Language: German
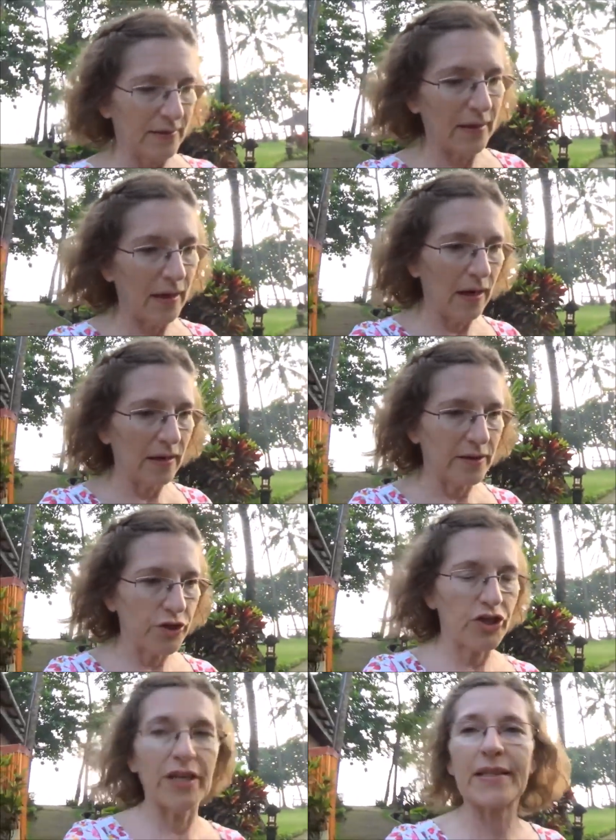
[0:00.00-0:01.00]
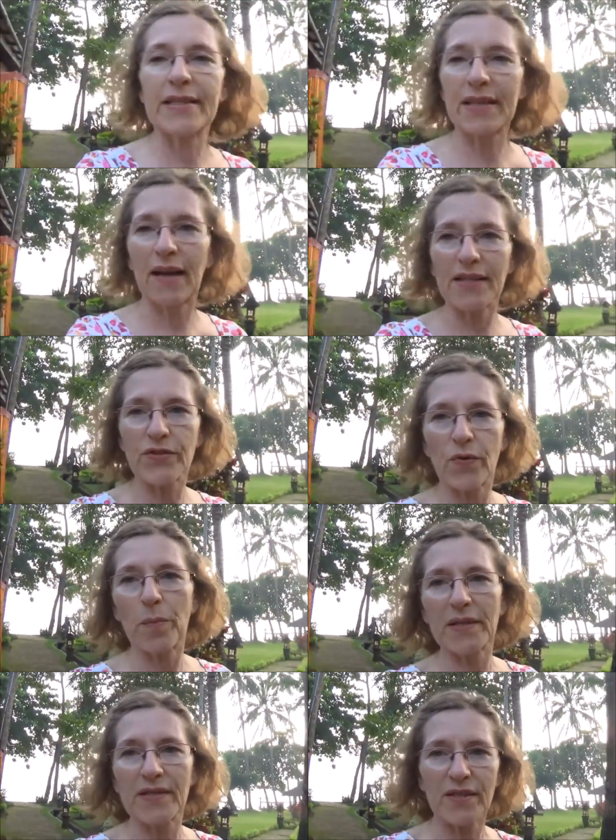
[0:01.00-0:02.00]
da geschieht
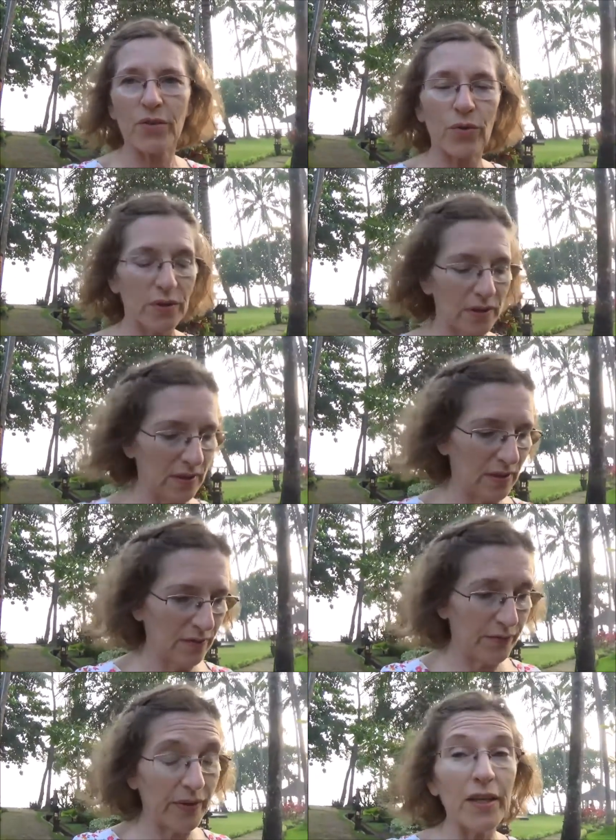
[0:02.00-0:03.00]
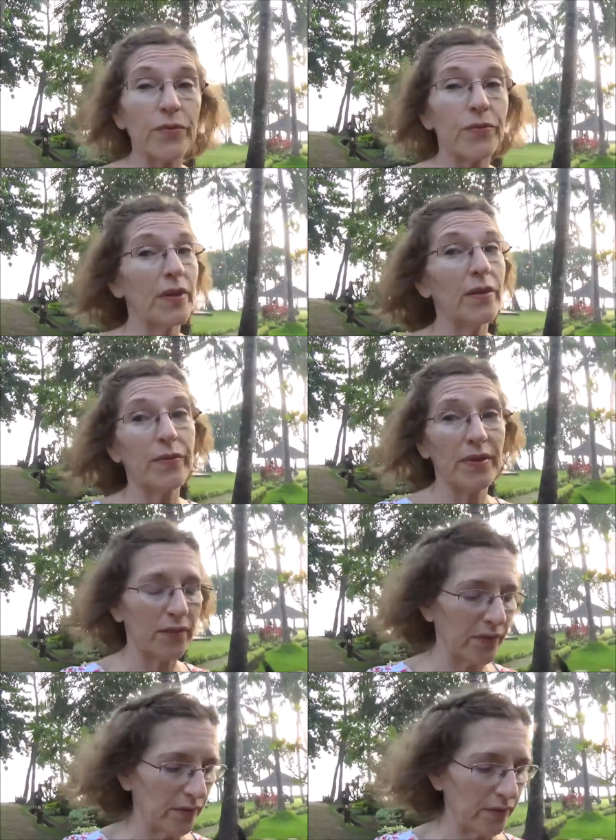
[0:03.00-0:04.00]
Transformation viel, viel, viel,
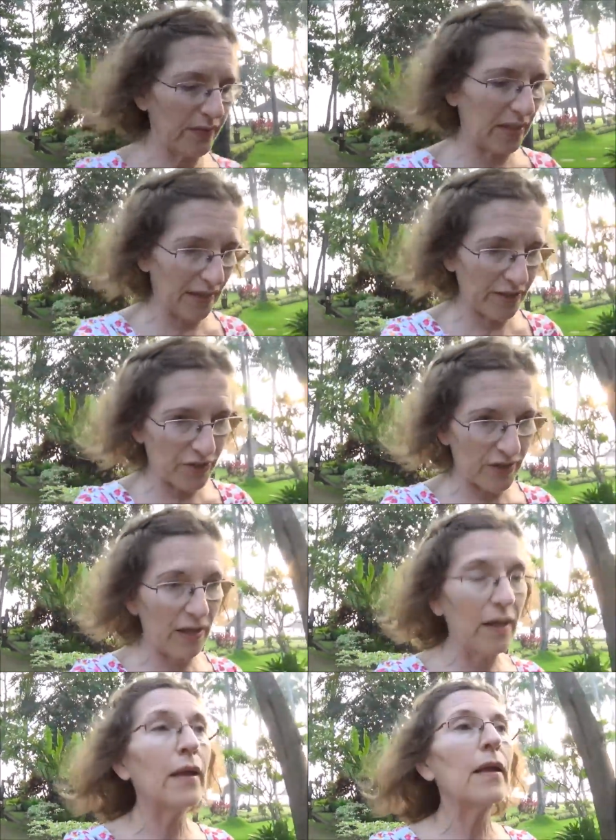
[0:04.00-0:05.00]
viel, viel leichter,